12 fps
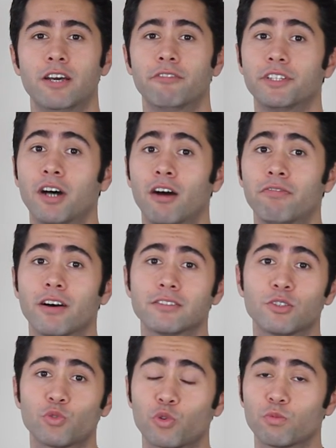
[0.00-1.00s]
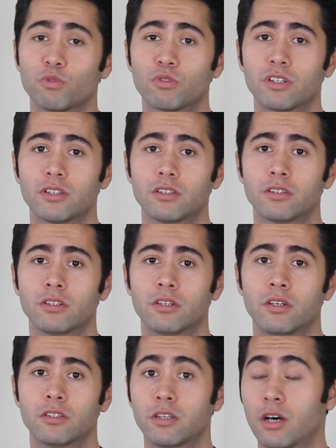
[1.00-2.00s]
ve daha fazla sorumluluk alın.
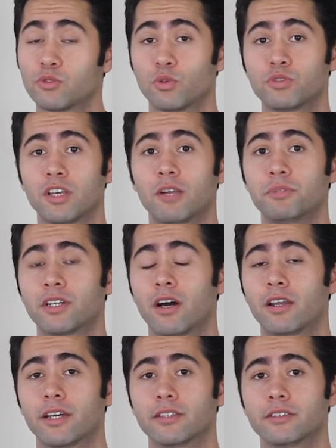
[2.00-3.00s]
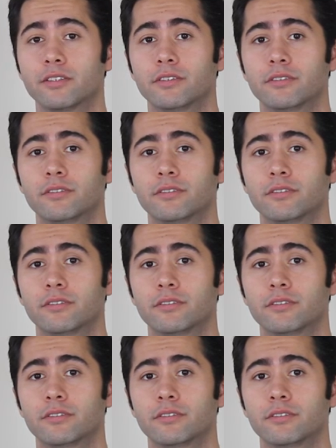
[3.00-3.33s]
Daha sosyal bir hale getirin.